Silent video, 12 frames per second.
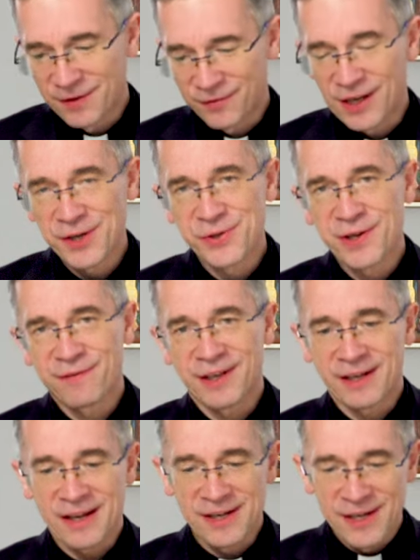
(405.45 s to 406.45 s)
w treści
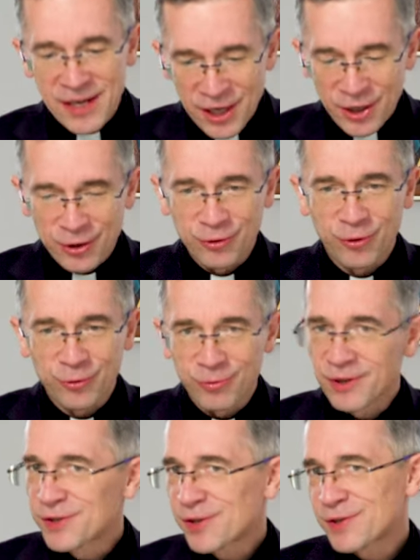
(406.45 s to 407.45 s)
Ewangelii, do
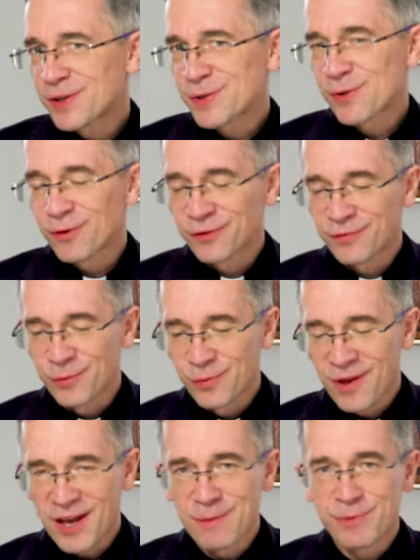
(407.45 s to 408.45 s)
których się często
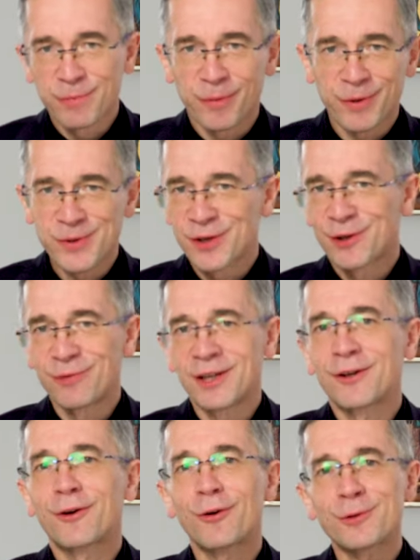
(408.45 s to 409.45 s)
odwołuje i przy pomocy
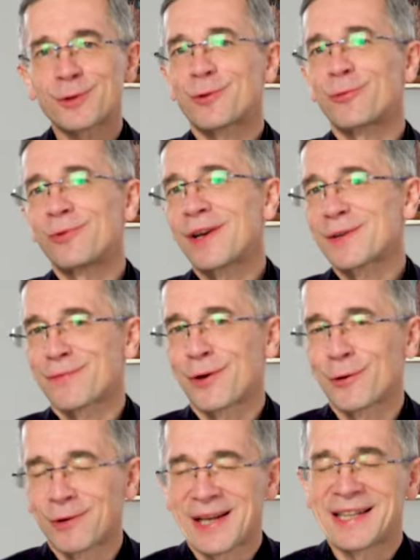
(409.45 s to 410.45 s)
których konstruuje
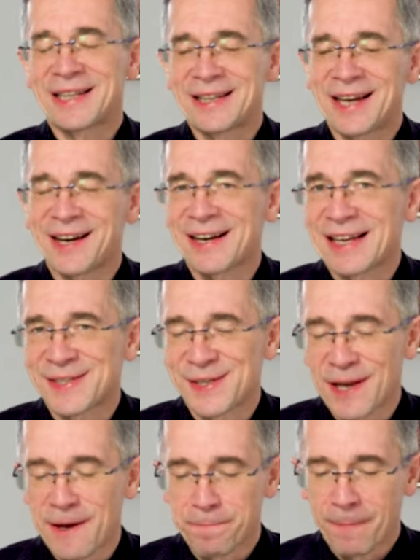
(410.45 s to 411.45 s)
swoją
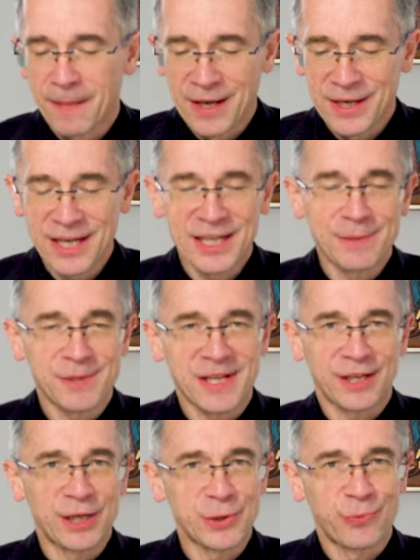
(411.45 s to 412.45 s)
narrację. Jednym z
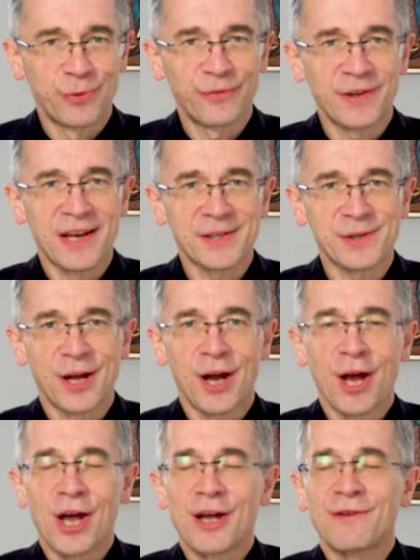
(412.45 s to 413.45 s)
takich słów jest
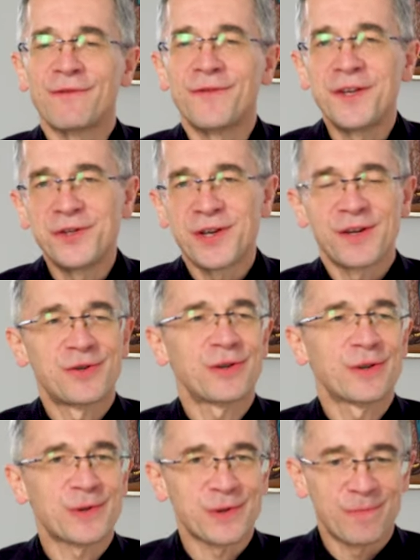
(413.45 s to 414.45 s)
widzieć,
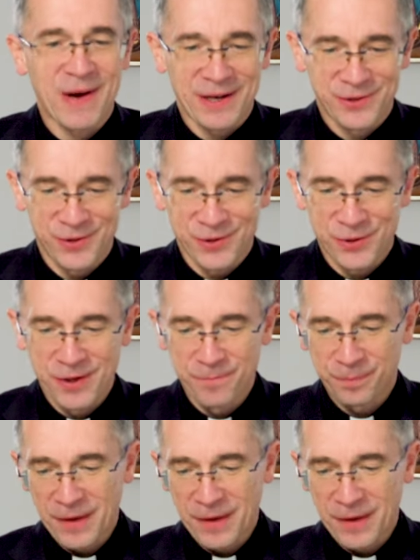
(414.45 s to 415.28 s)
zobaczyć.